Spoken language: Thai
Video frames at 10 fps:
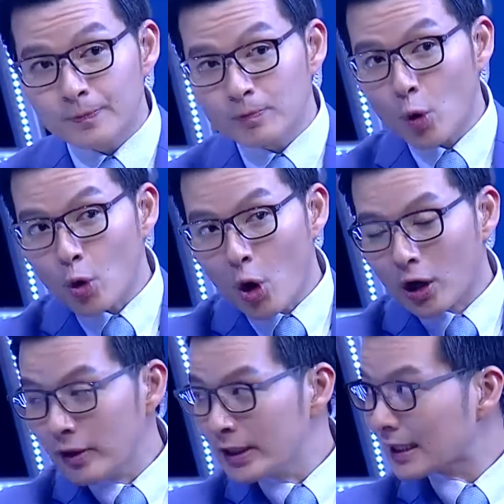บุกโกะ
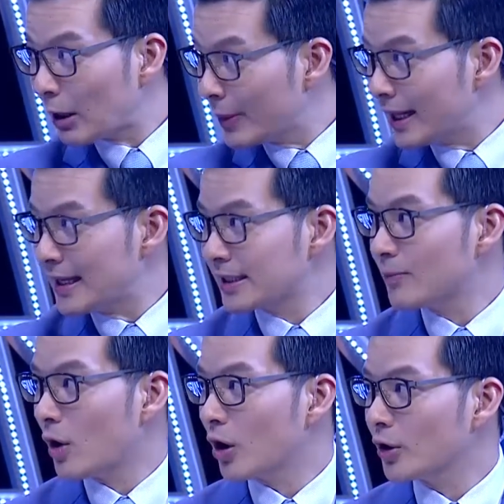เขาเลือกเรามีอะไรอยากจะ
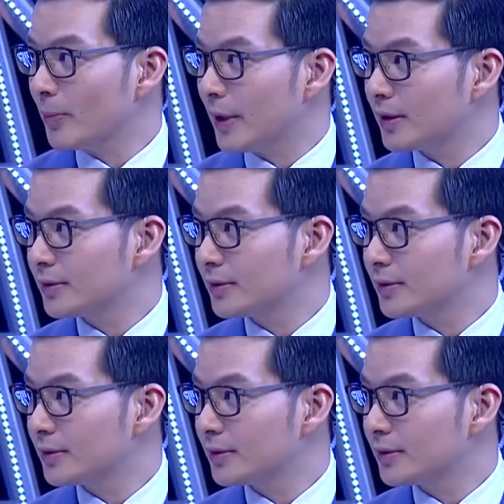บอกเขาหน่อยไหม